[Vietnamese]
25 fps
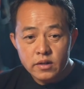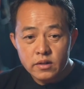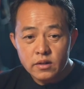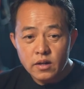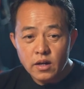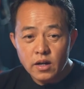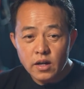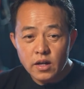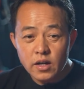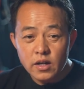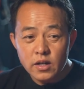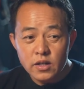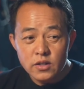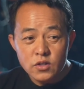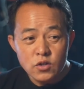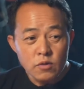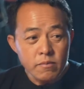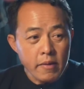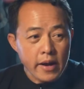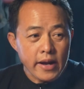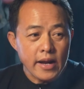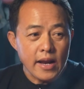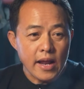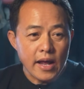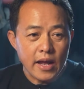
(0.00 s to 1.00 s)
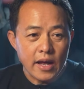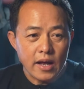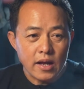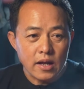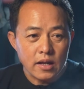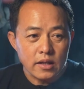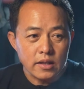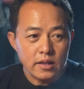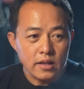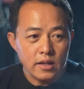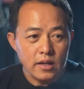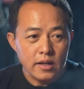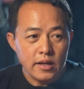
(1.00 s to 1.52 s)
à, chúng mày
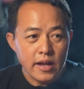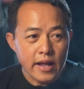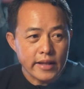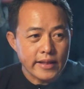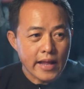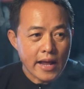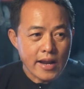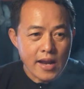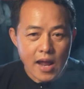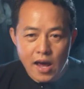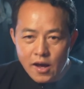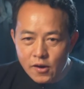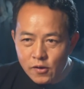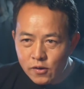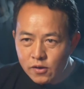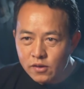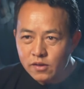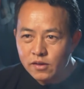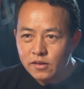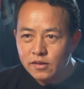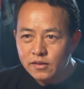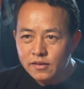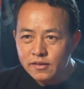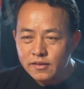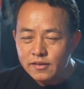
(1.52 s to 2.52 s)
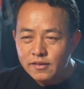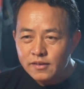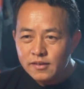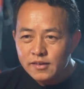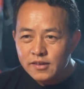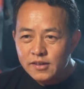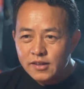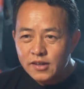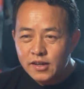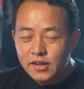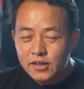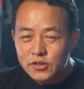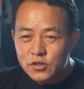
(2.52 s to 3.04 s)
là là thằng nào
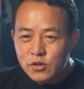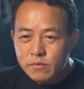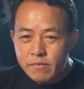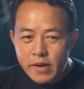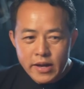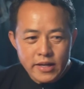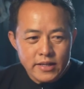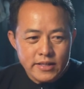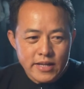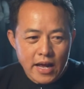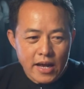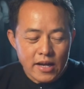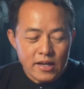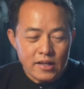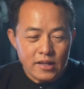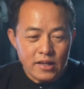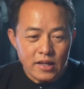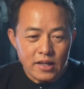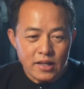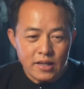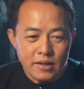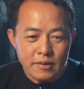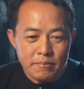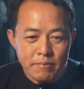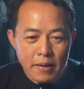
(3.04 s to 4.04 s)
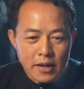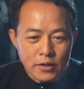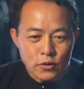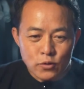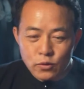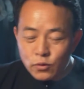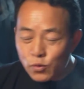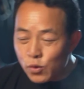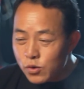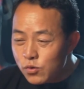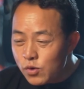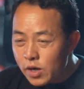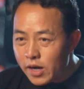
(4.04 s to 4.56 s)
à, chúng mày dám à, bắt
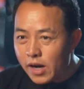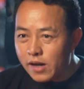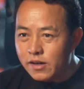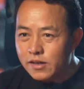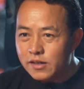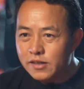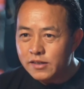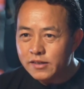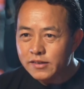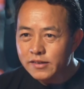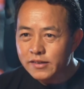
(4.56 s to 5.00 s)
chúng tôi nhốt lợn,